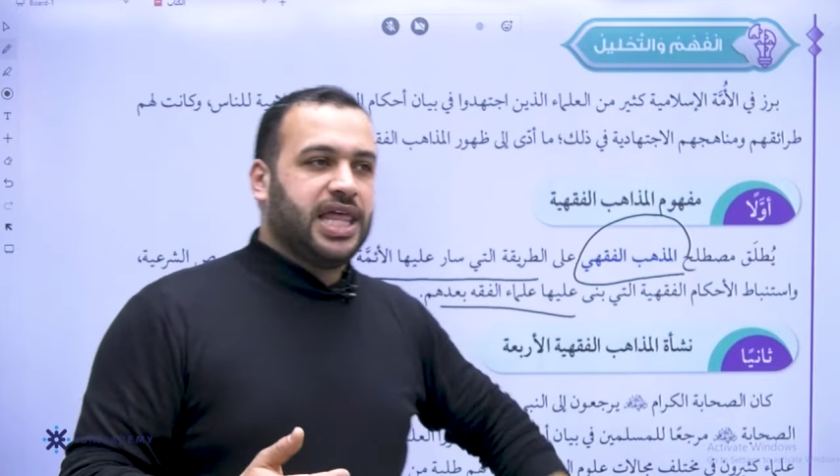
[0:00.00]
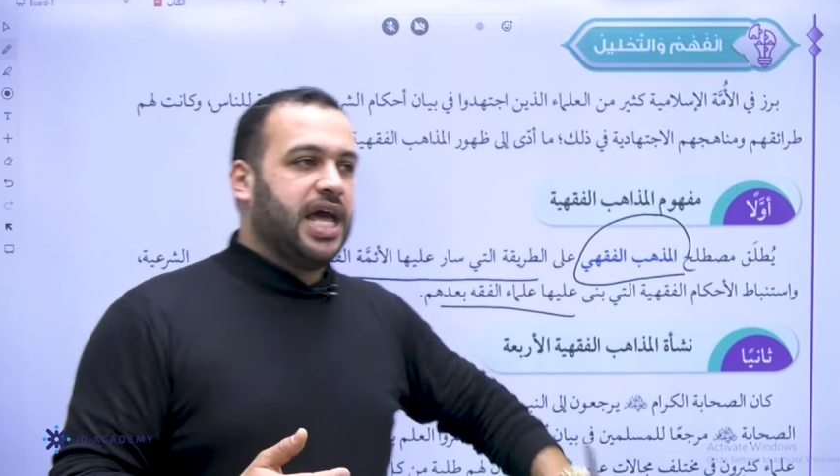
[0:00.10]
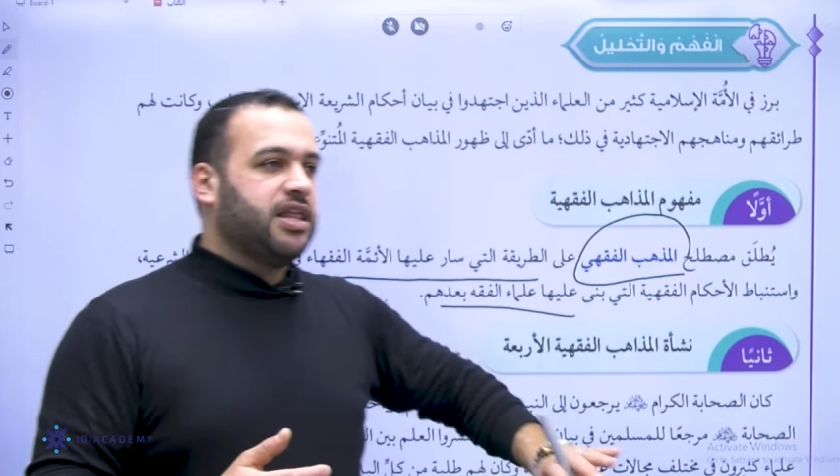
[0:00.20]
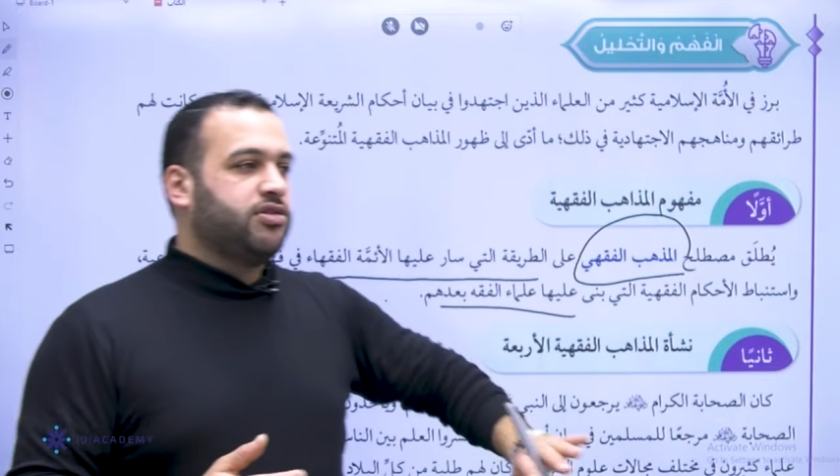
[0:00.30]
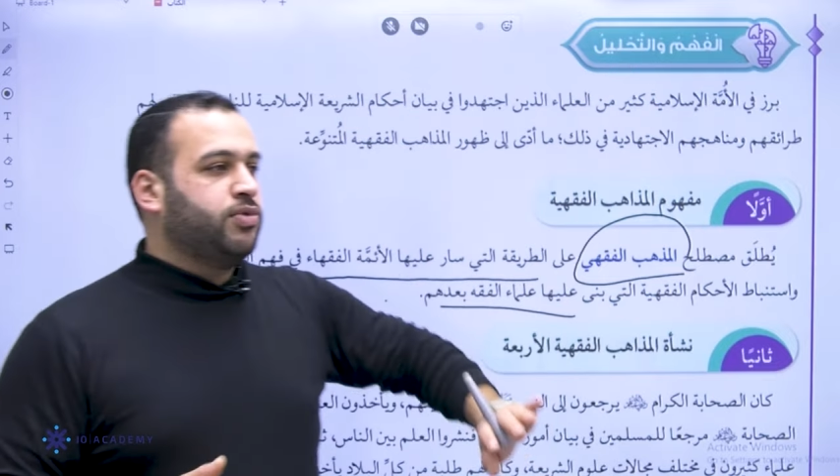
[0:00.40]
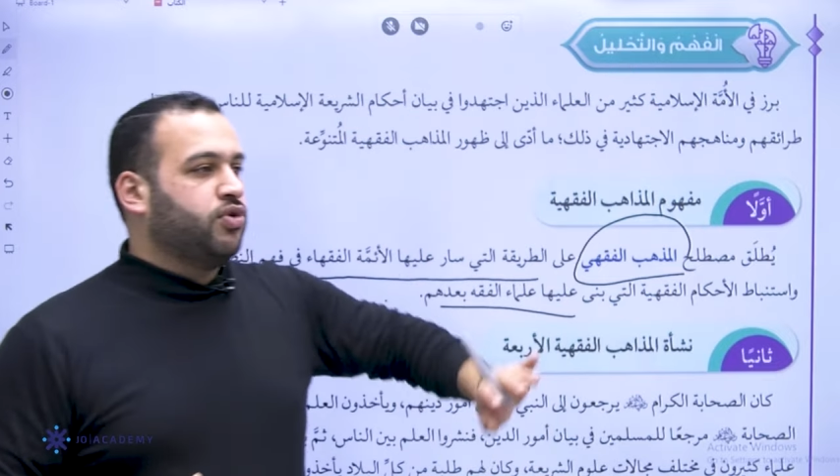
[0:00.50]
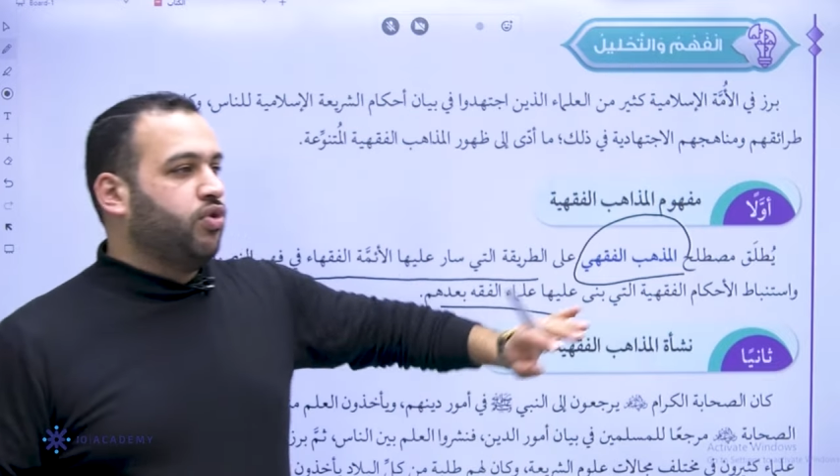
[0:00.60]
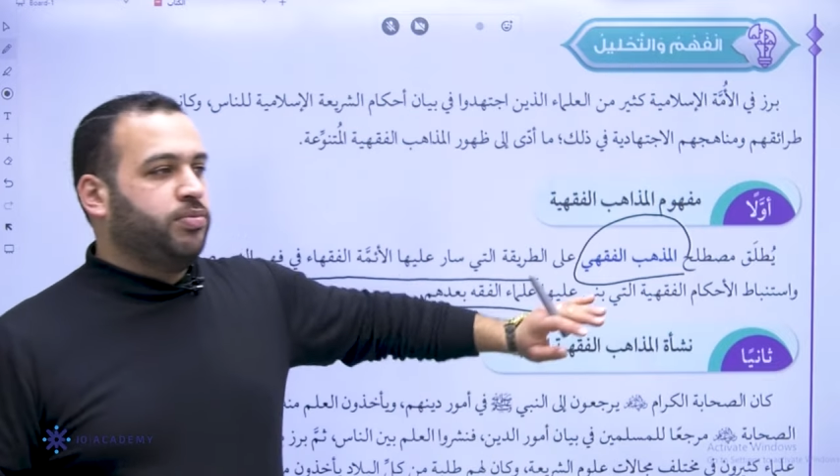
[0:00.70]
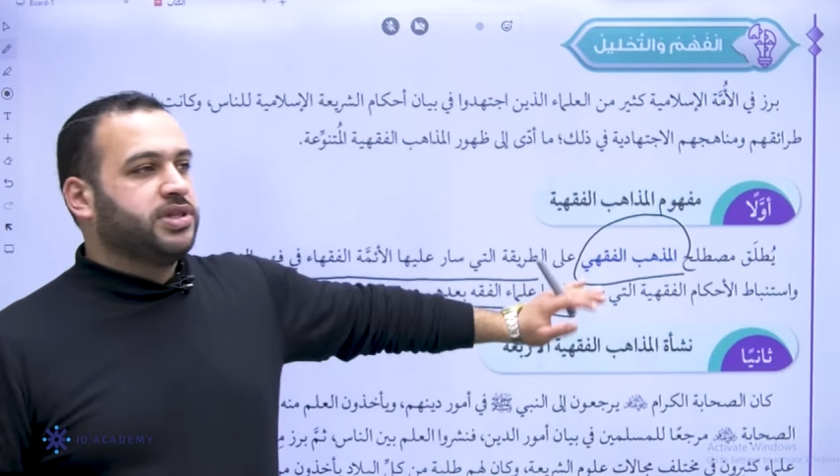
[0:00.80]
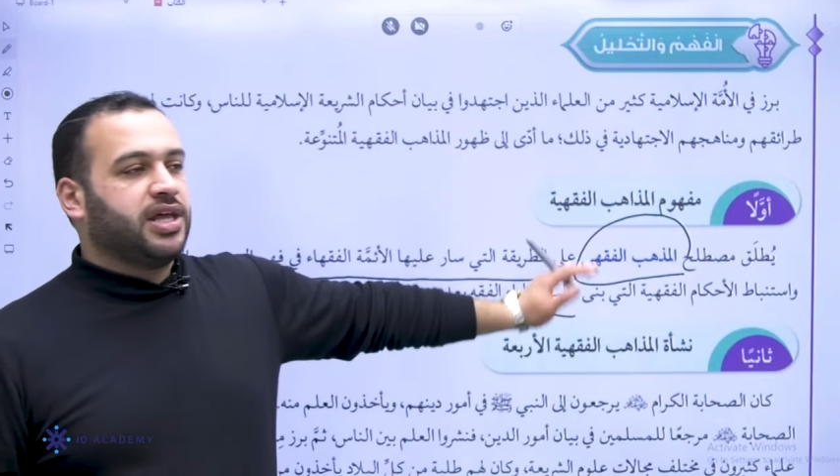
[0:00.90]
ثالث
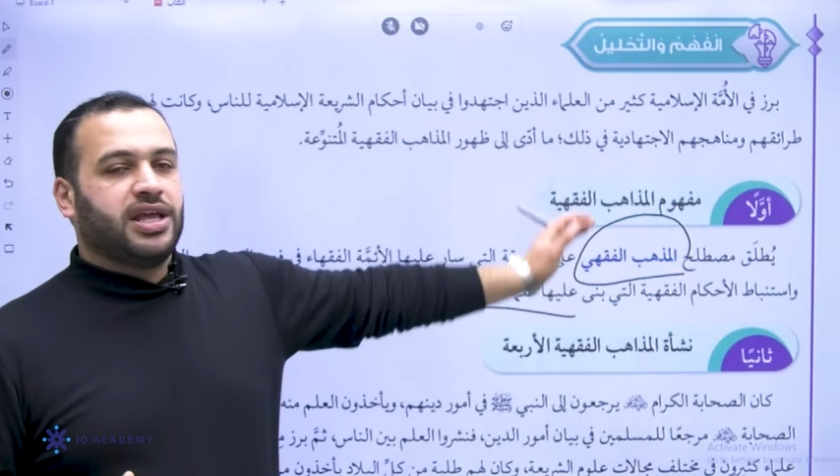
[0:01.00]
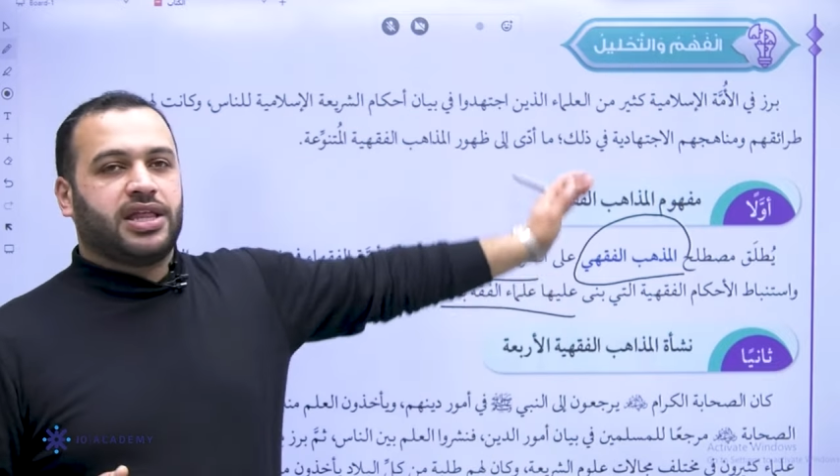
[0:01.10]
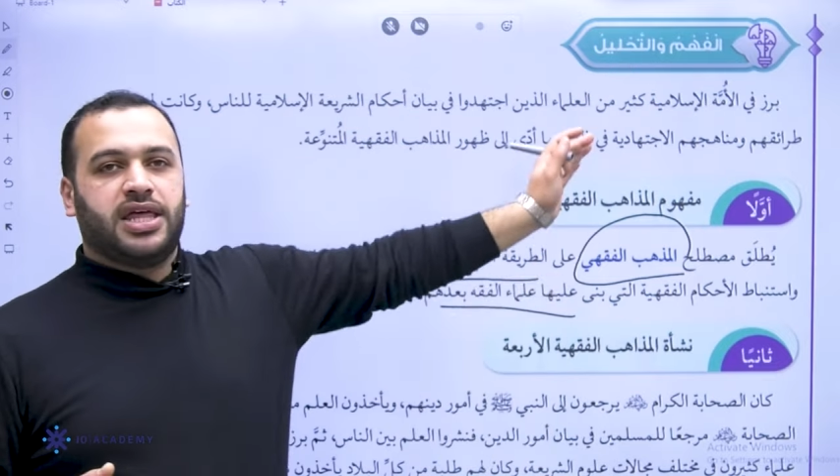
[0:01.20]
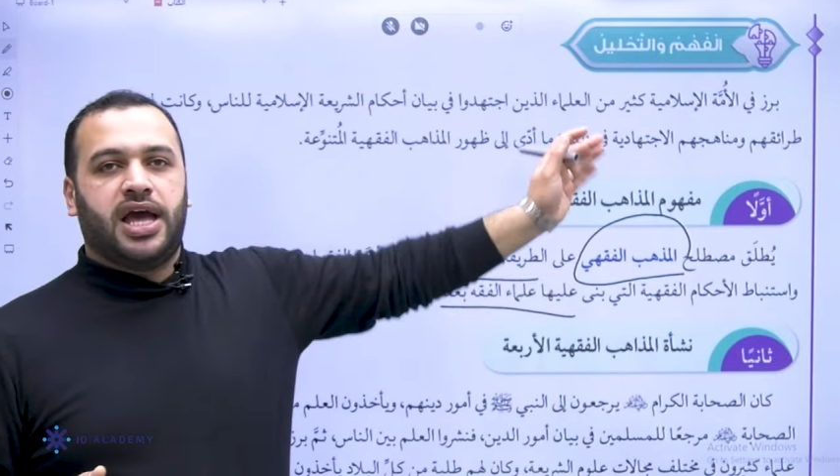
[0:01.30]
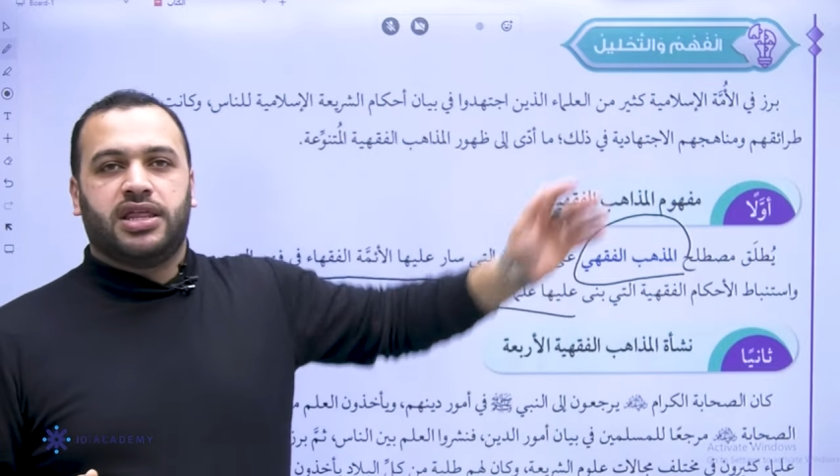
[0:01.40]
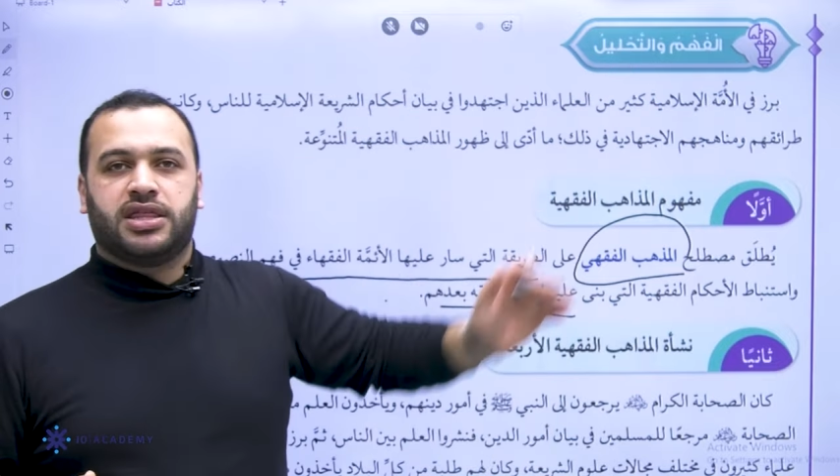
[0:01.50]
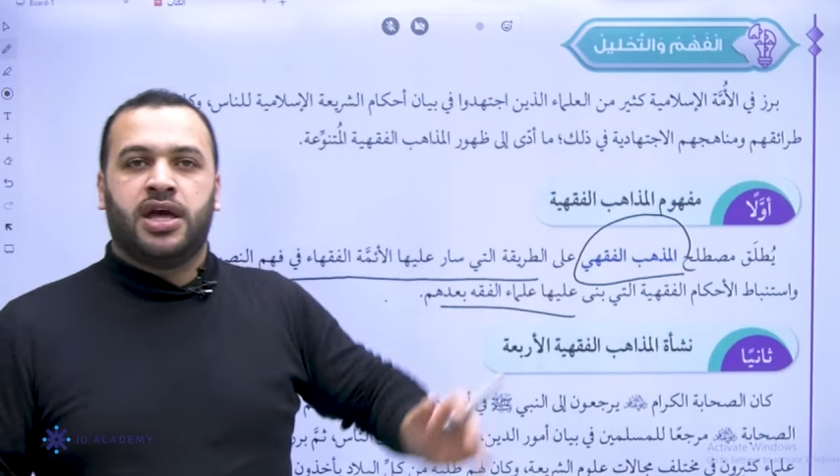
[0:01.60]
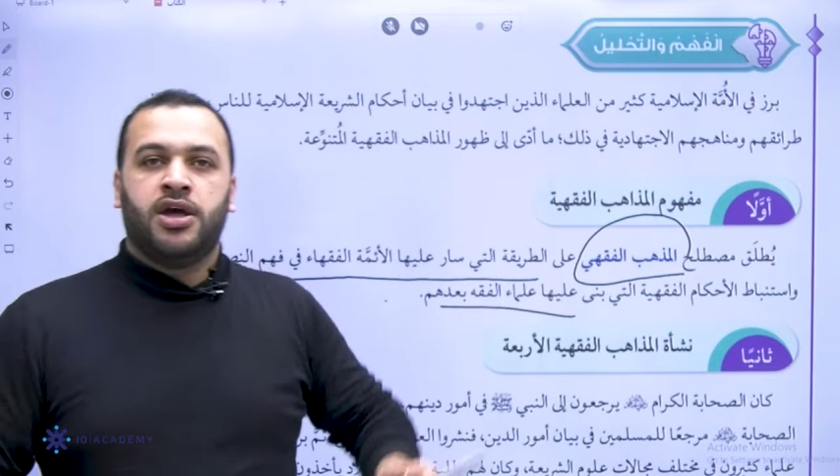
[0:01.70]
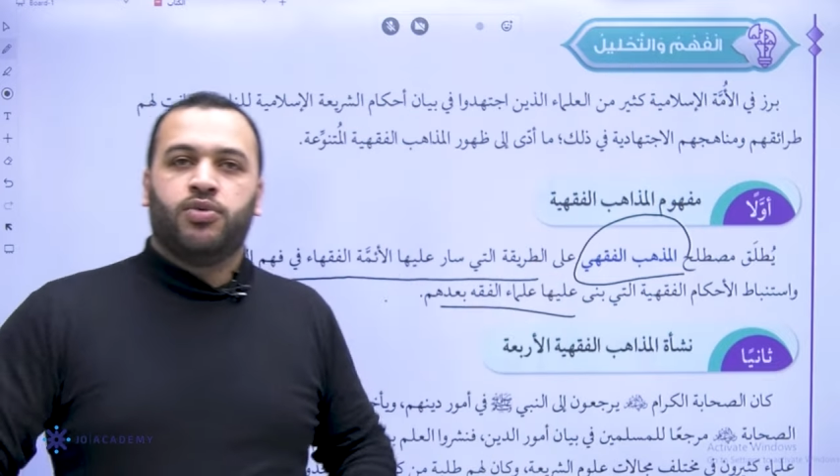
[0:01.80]
بيروح بطريق ثالثه،